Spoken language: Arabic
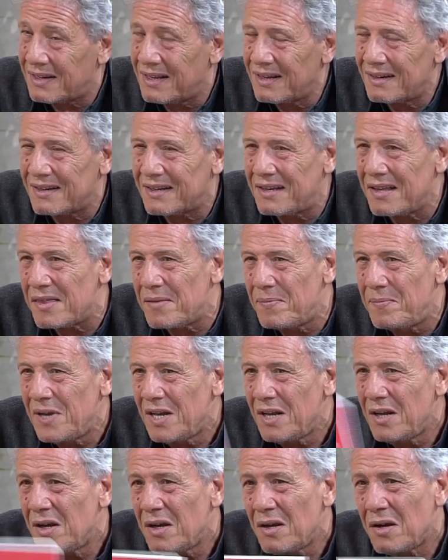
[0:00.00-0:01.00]
الكذب
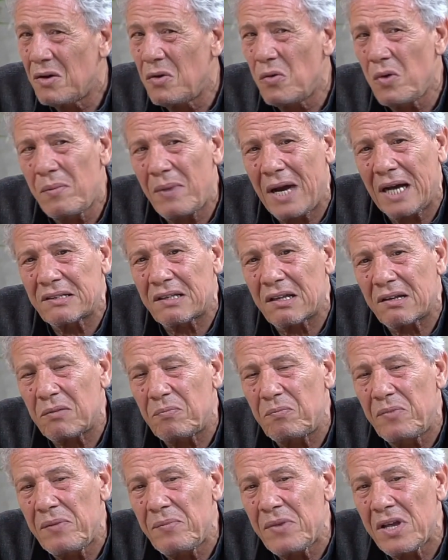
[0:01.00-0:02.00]
هو معناتها
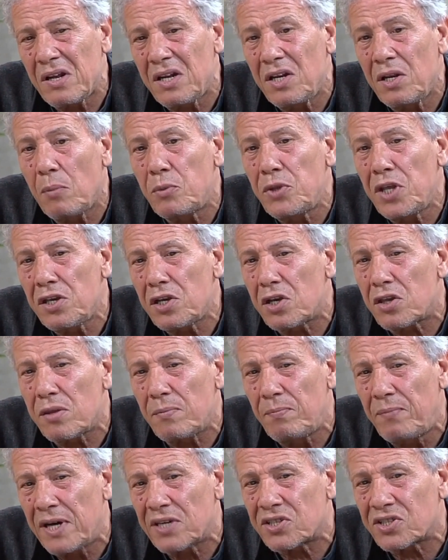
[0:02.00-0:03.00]
ربما اللي يبدا
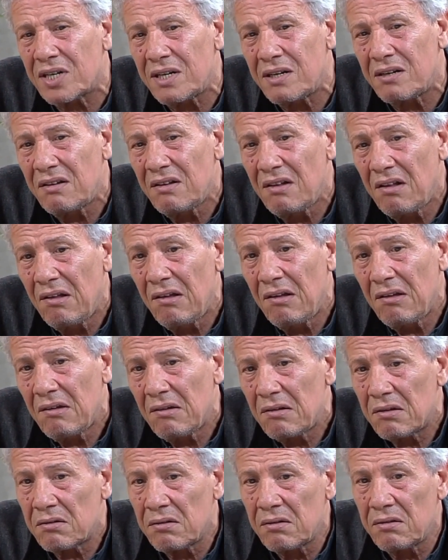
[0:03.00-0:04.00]
يكذب برشا
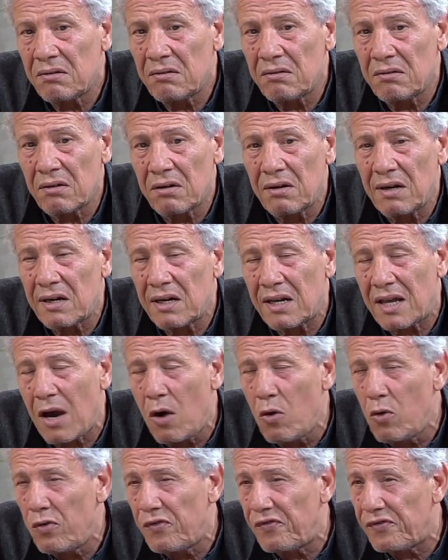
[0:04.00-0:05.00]

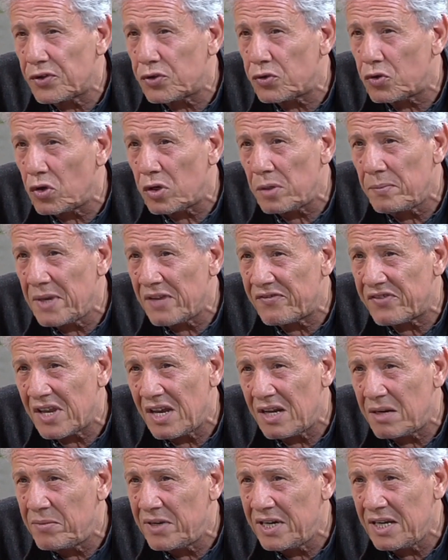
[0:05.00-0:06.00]
الخوف في التربيه
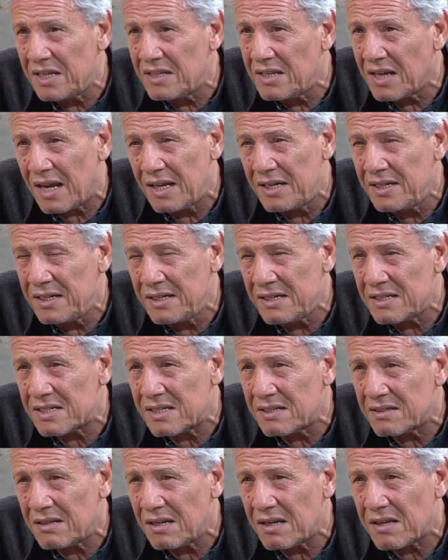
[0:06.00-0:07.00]
في هالبلاد يخلي
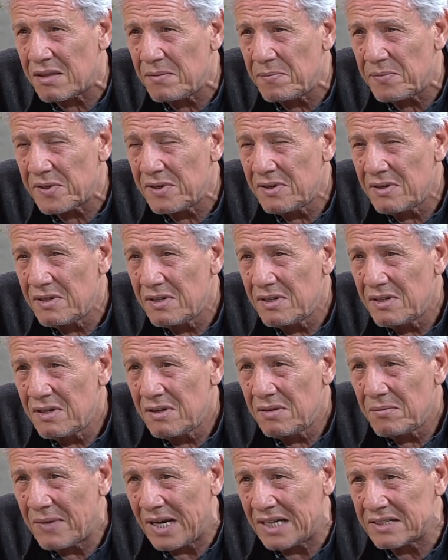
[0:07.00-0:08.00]
الناس تكذب
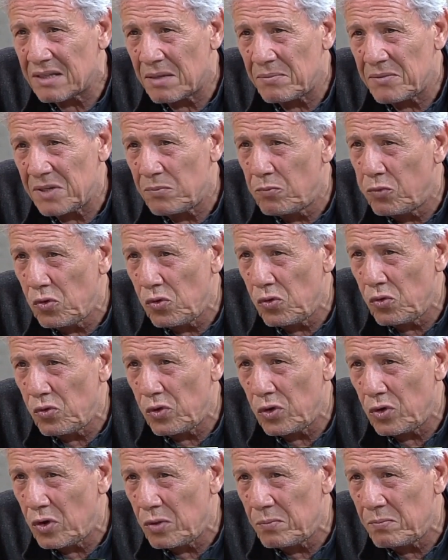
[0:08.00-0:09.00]
معناتها من
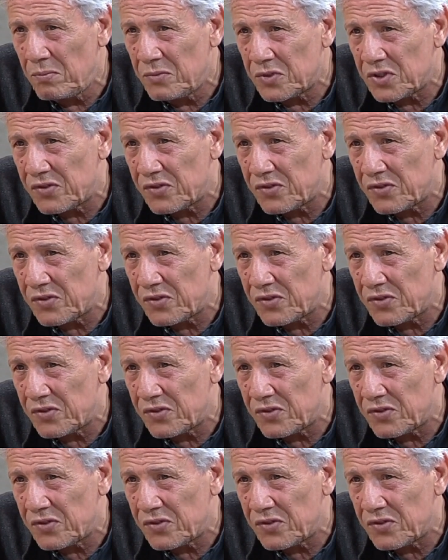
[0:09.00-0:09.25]
البو والام